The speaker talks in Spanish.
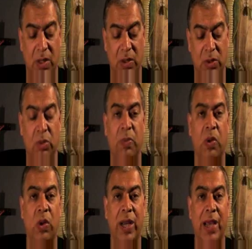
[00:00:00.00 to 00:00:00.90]
su
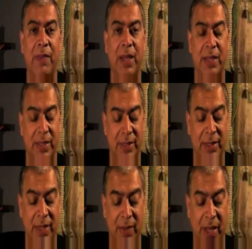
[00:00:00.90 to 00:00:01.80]
programa de
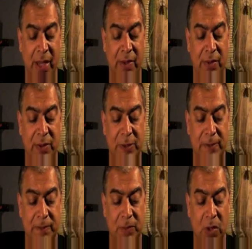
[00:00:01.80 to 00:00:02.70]
trabajo,
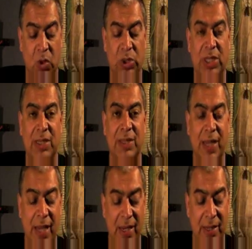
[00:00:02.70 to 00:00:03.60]
lo
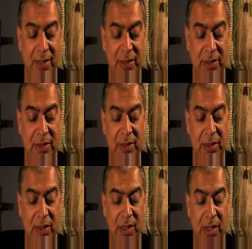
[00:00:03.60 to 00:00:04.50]
central,
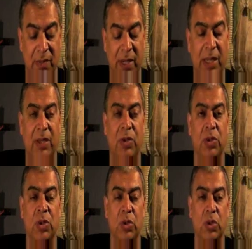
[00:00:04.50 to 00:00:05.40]
para que
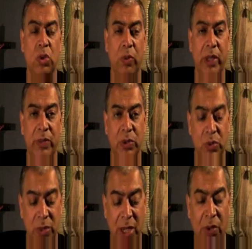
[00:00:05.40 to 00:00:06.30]
nosotros tomemos
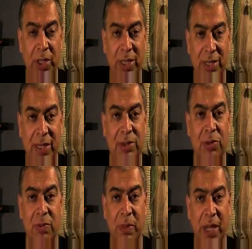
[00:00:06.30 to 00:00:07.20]
una
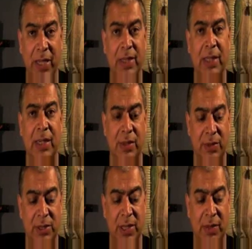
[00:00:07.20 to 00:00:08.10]
orientación práctica en
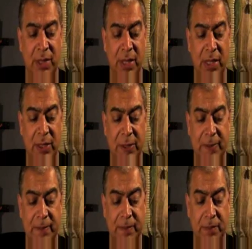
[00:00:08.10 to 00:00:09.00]
nuestra vida.
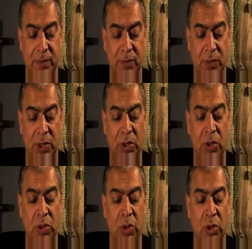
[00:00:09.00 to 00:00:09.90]

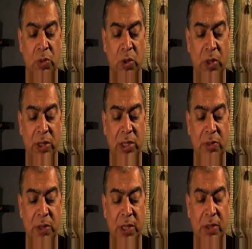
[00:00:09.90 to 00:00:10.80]
Dichosos los pobres de
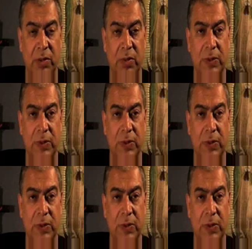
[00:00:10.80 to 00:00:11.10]
espíritu.